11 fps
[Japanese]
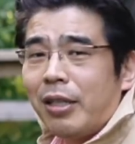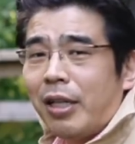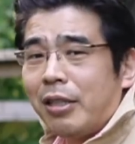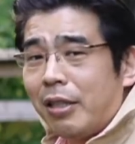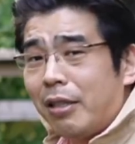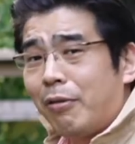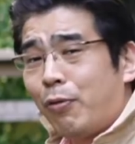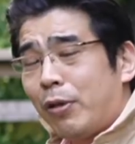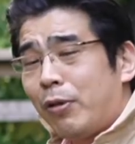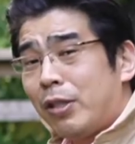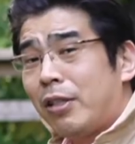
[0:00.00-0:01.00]
あ何
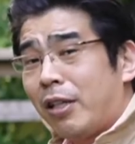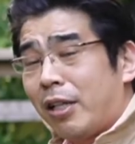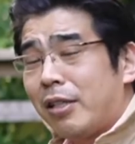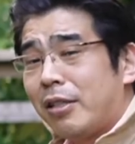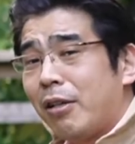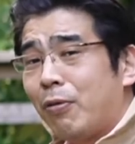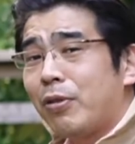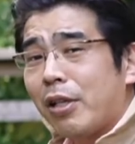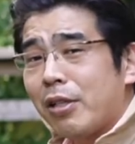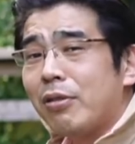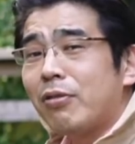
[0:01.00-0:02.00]
他の好きな男性おっ
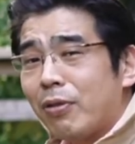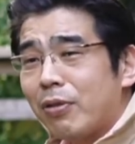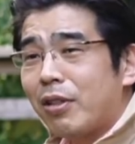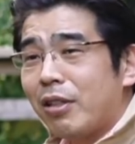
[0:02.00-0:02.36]
たりするの